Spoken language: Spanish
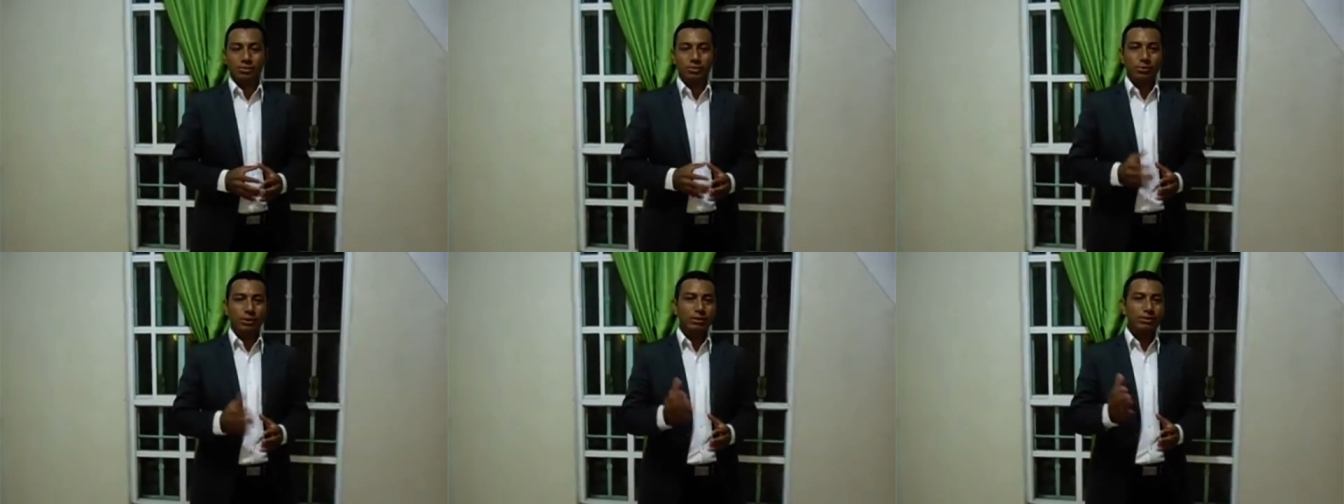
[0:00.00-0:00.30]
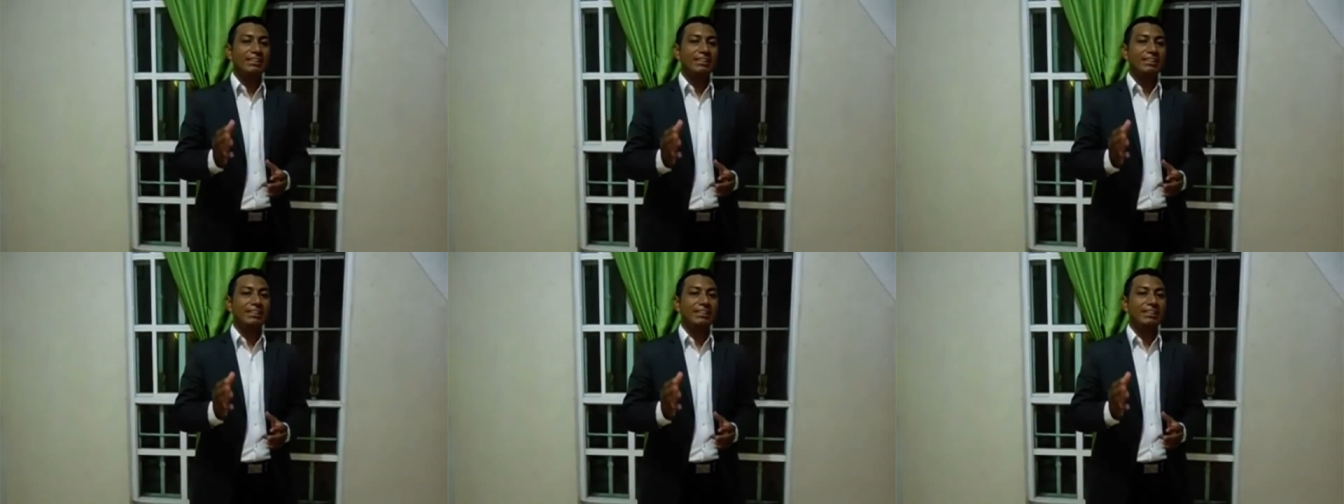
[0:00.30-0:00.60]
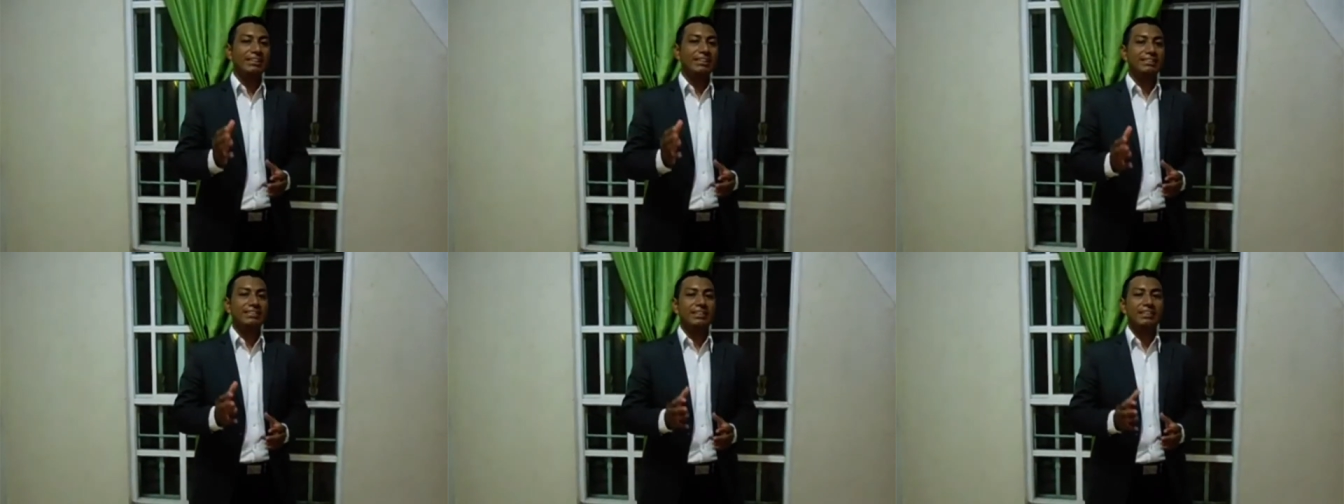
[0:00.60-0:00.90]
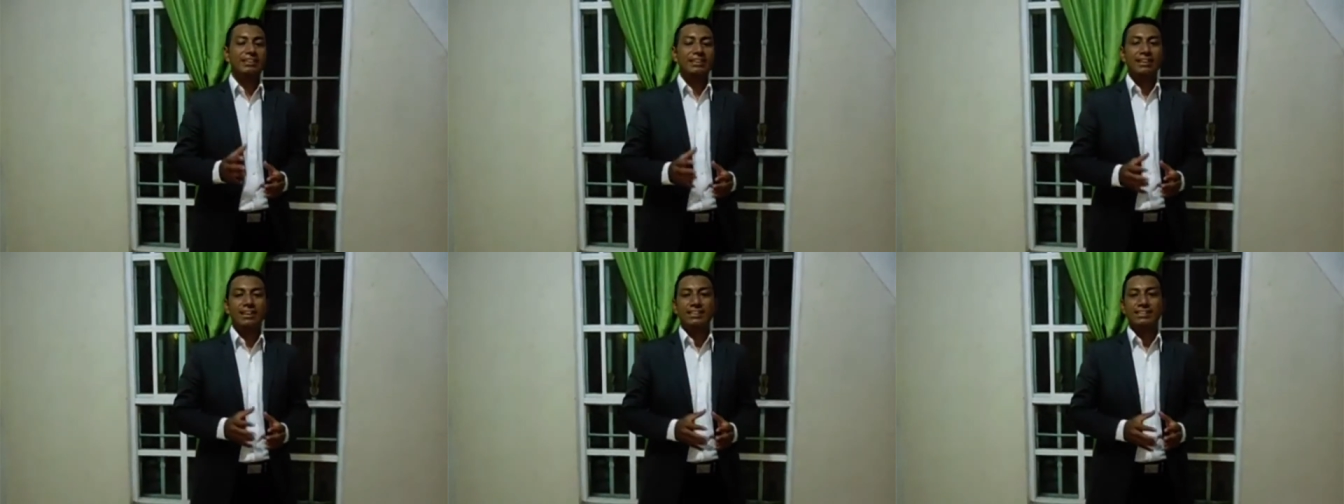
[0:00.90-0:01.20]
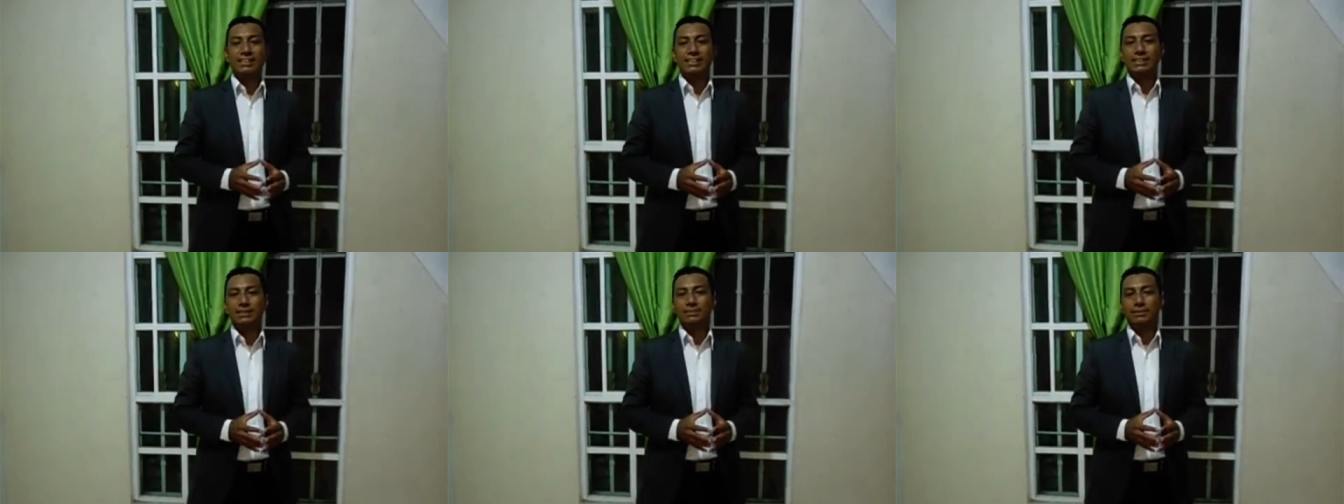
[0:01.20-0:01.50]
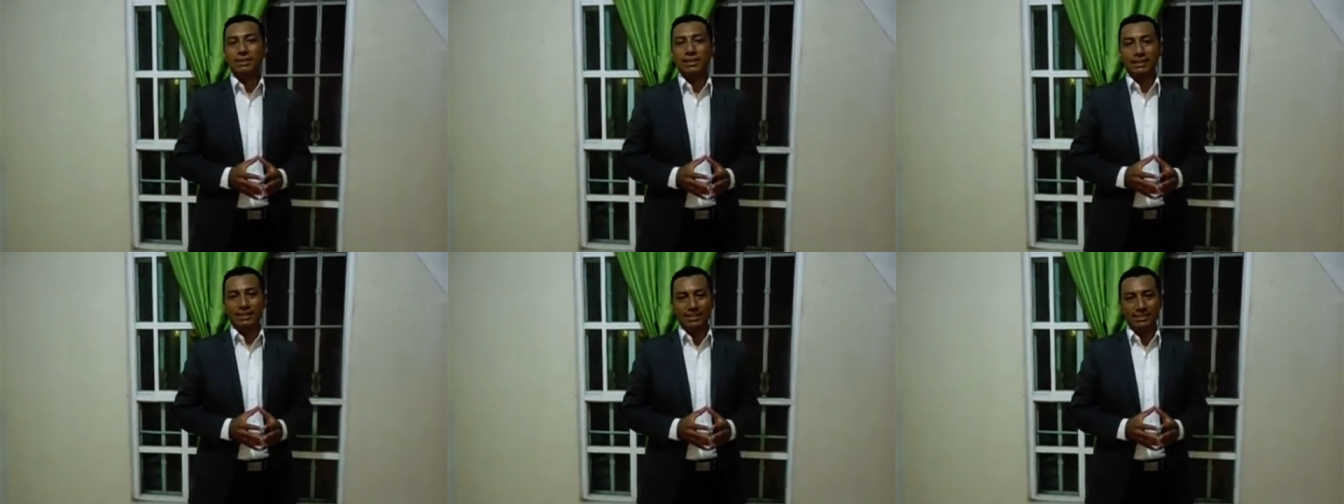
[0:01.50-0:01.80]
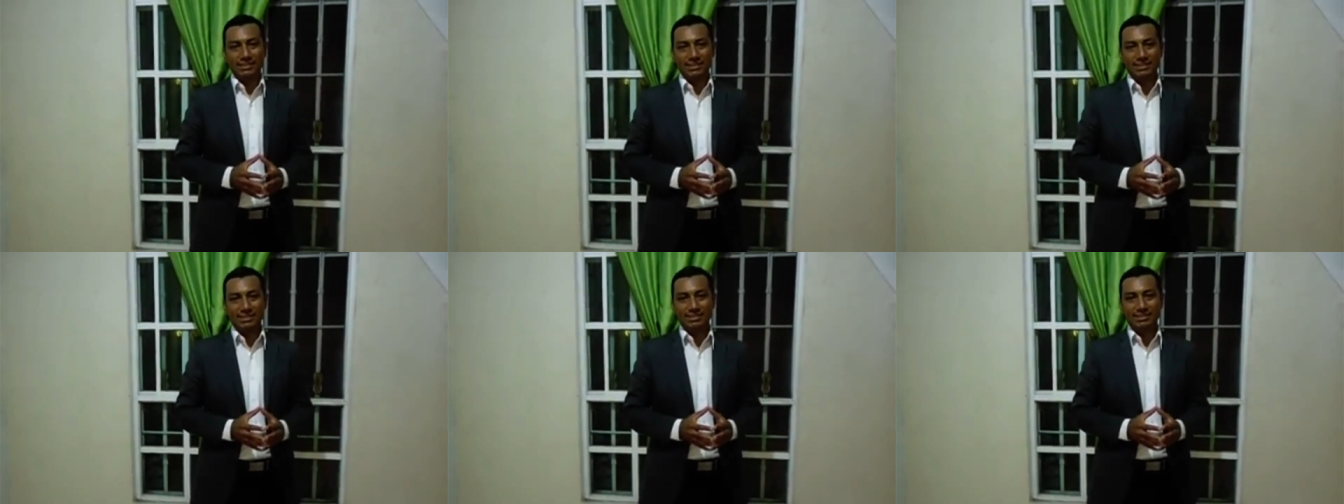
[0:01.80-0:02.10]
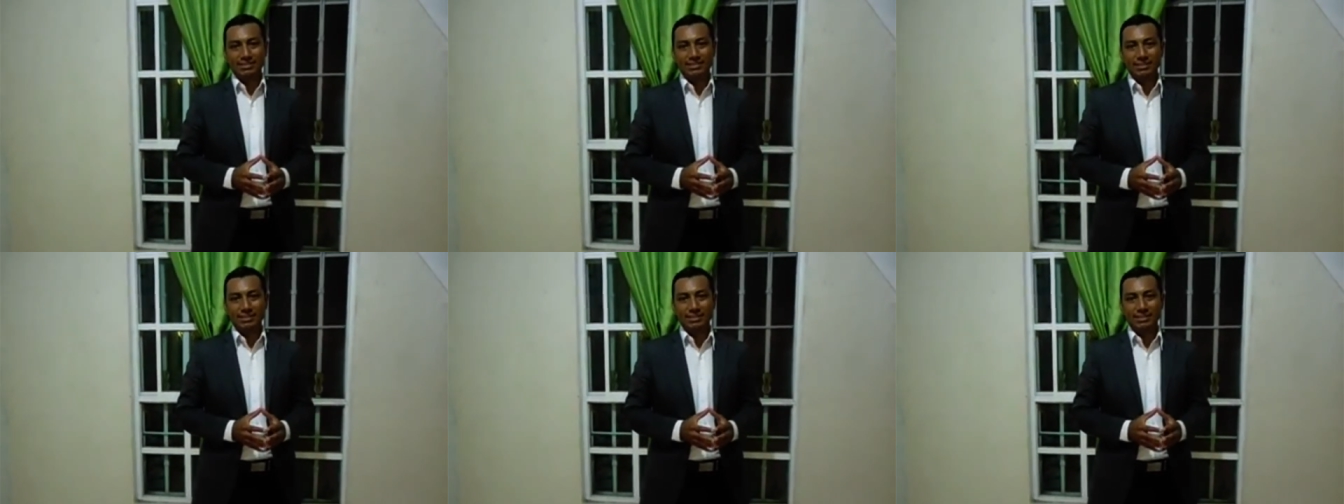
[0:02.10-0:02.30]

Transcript: cuando se realizan las actividades.